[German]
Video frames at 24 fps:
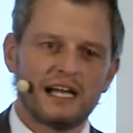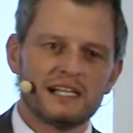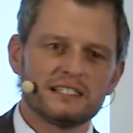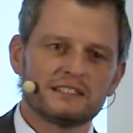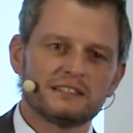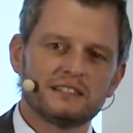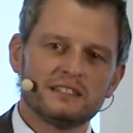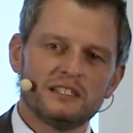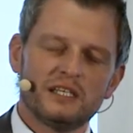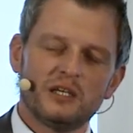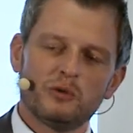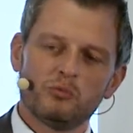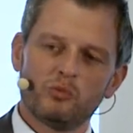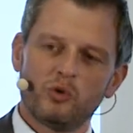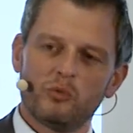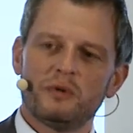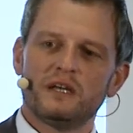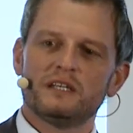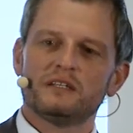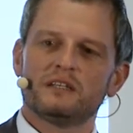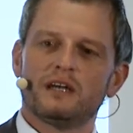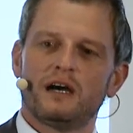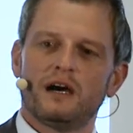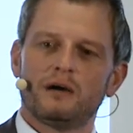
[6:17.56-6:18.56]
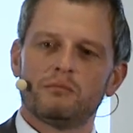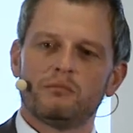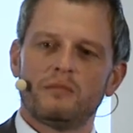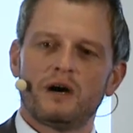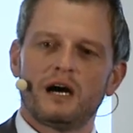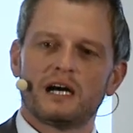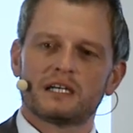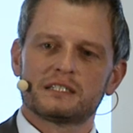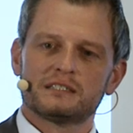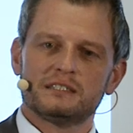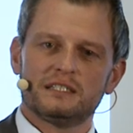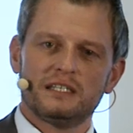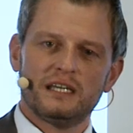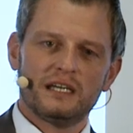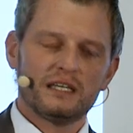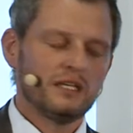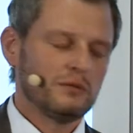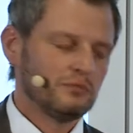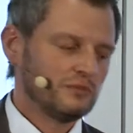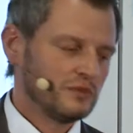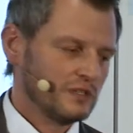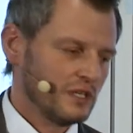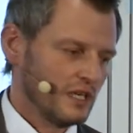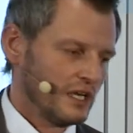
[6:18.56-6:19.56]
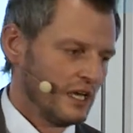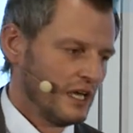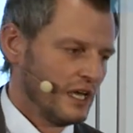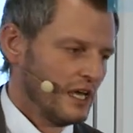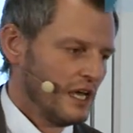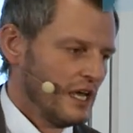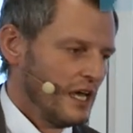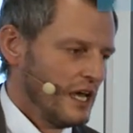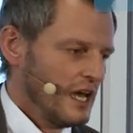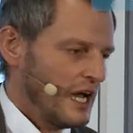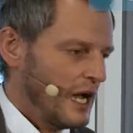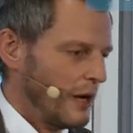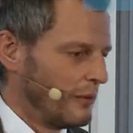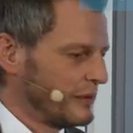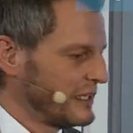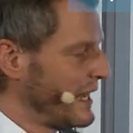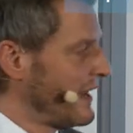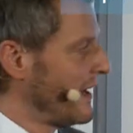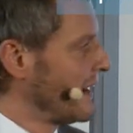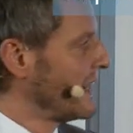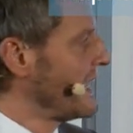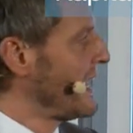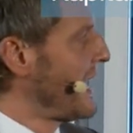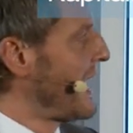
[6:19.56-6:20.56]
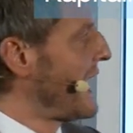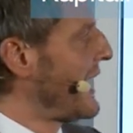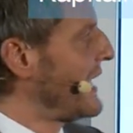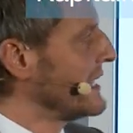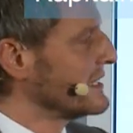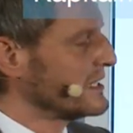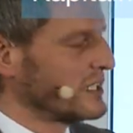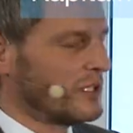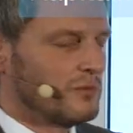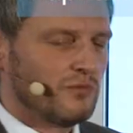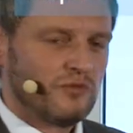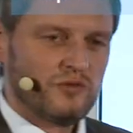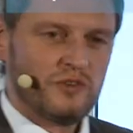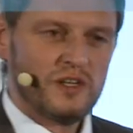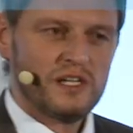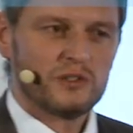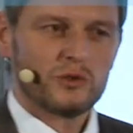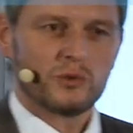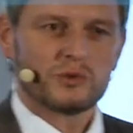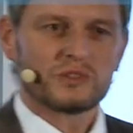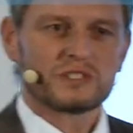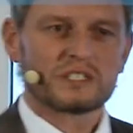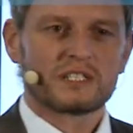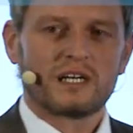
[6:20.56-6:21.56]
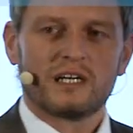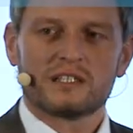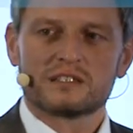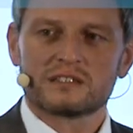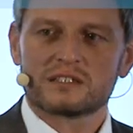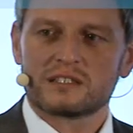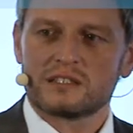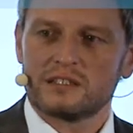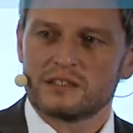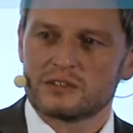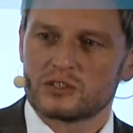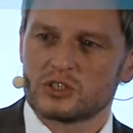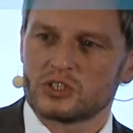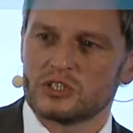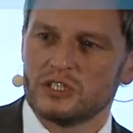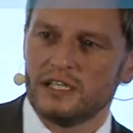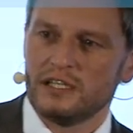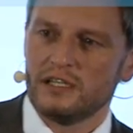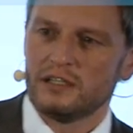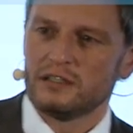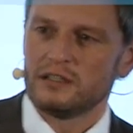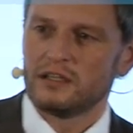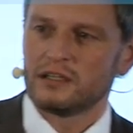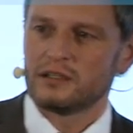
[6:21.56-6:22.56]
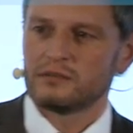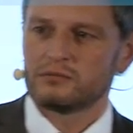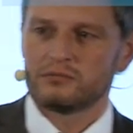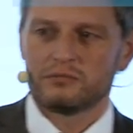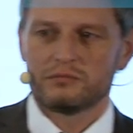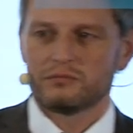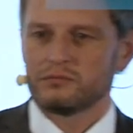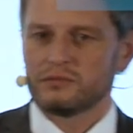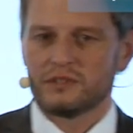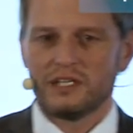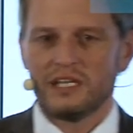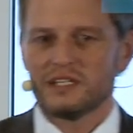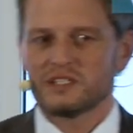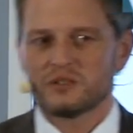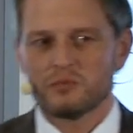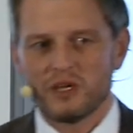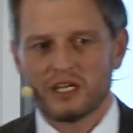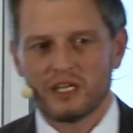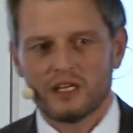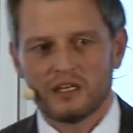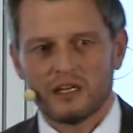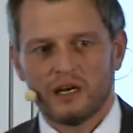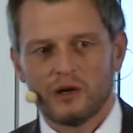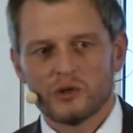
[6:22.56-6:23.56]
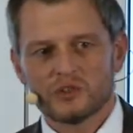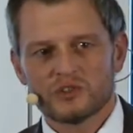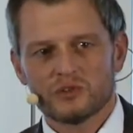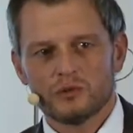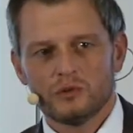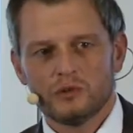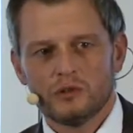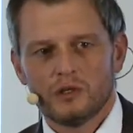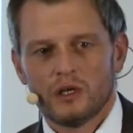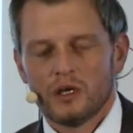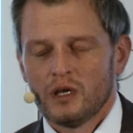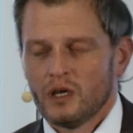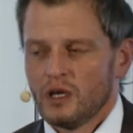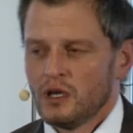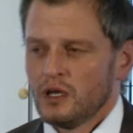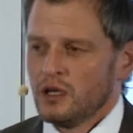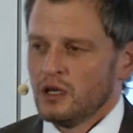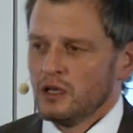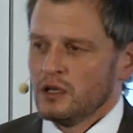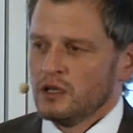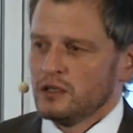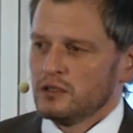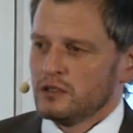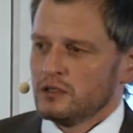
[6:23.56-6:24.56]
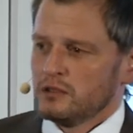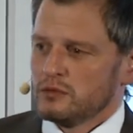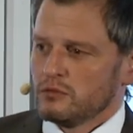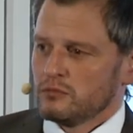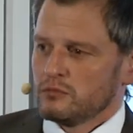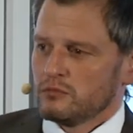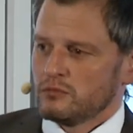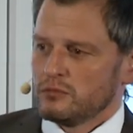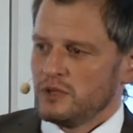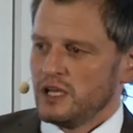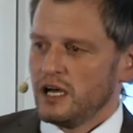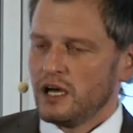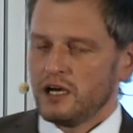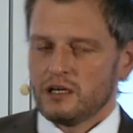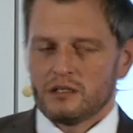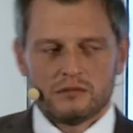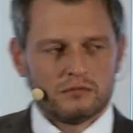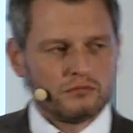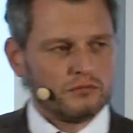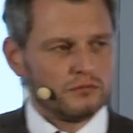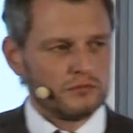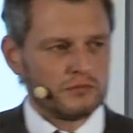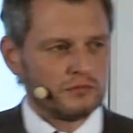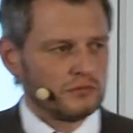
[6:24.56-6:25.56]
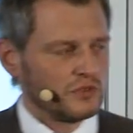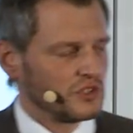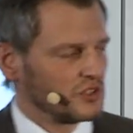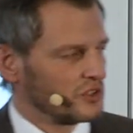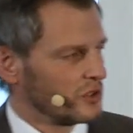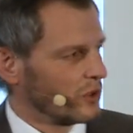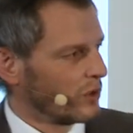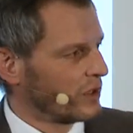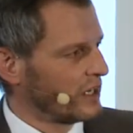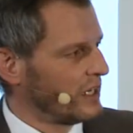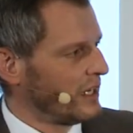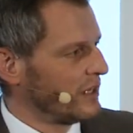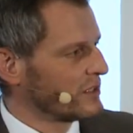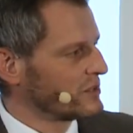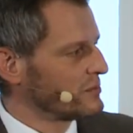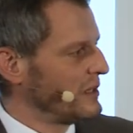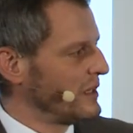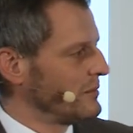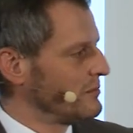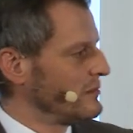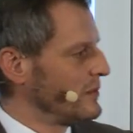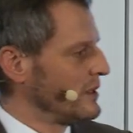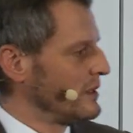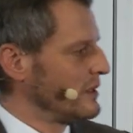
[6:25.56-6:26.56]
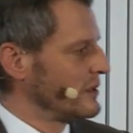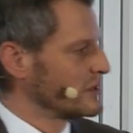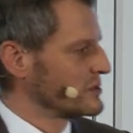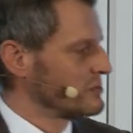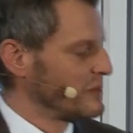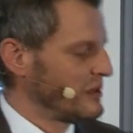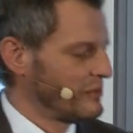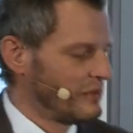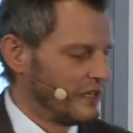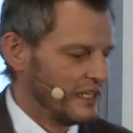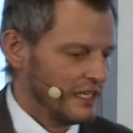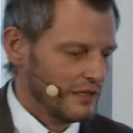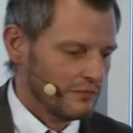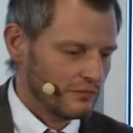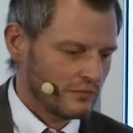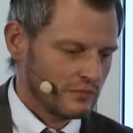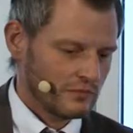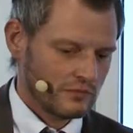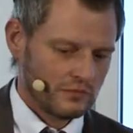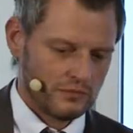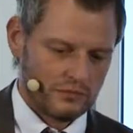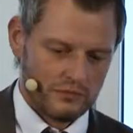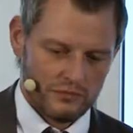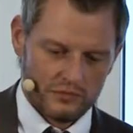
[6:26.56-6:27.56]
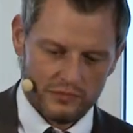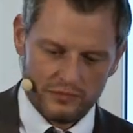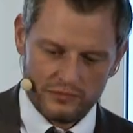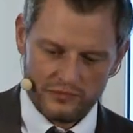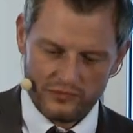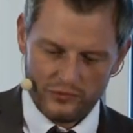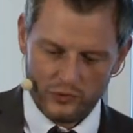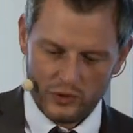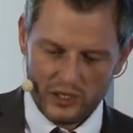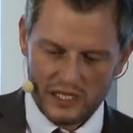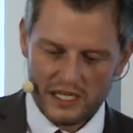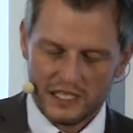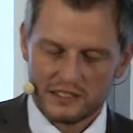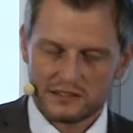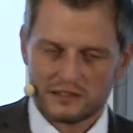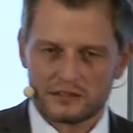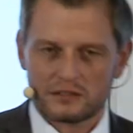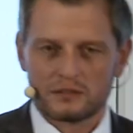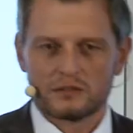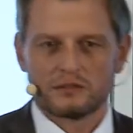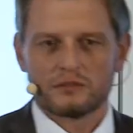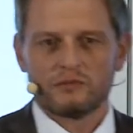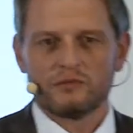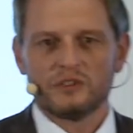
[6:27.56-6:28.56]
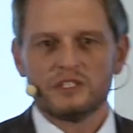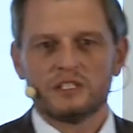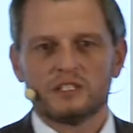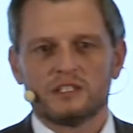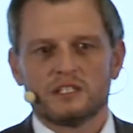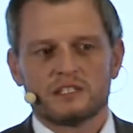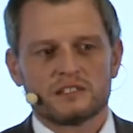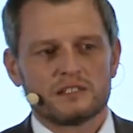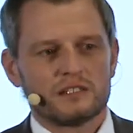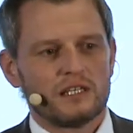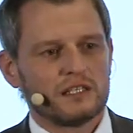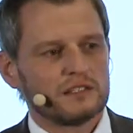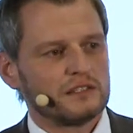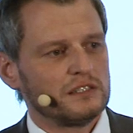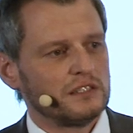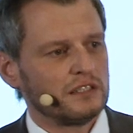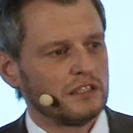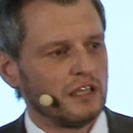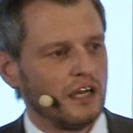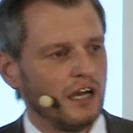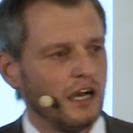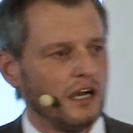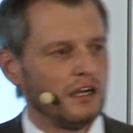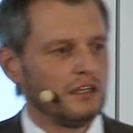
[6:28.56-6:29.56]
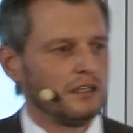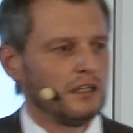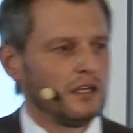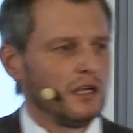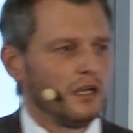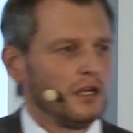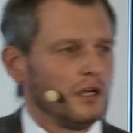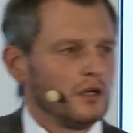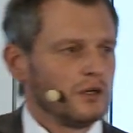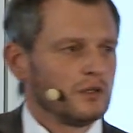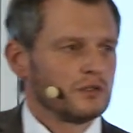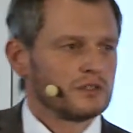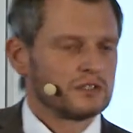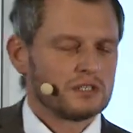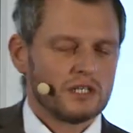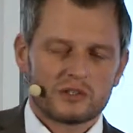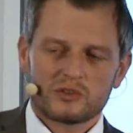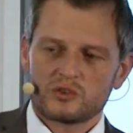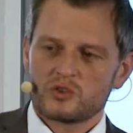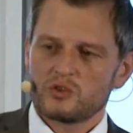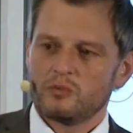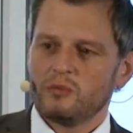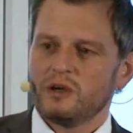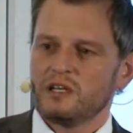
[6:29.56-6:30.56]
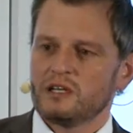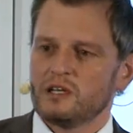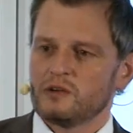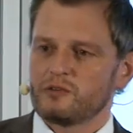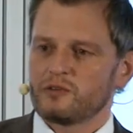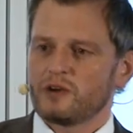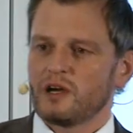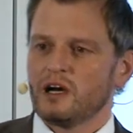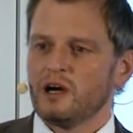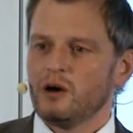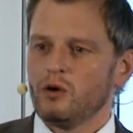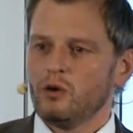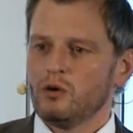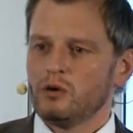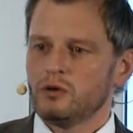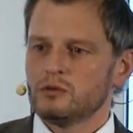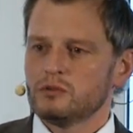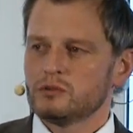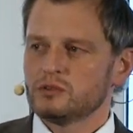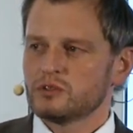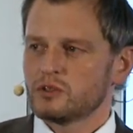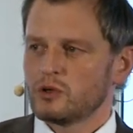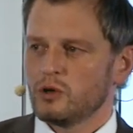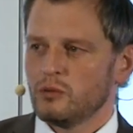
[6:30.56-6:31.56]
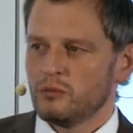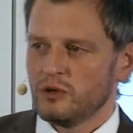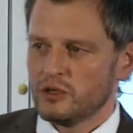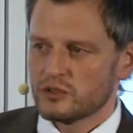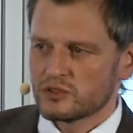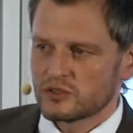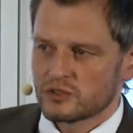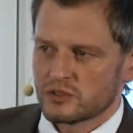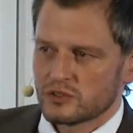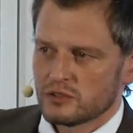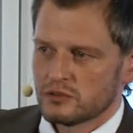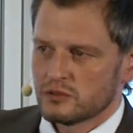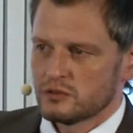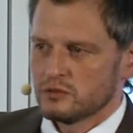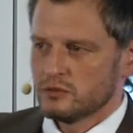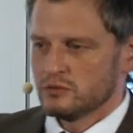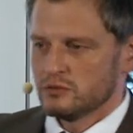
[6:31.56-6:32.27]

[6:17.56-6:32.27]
als sie im Moment am Markt hergibt. Aber der lange Atem fehlt uns ganz, ganz schnell. Da geht es mir genauso. Ja, eine Story aus meinem, aus meinem Leben. Vorletzten Winter saß ich da und sagte zu meiner Frau, ich komme aus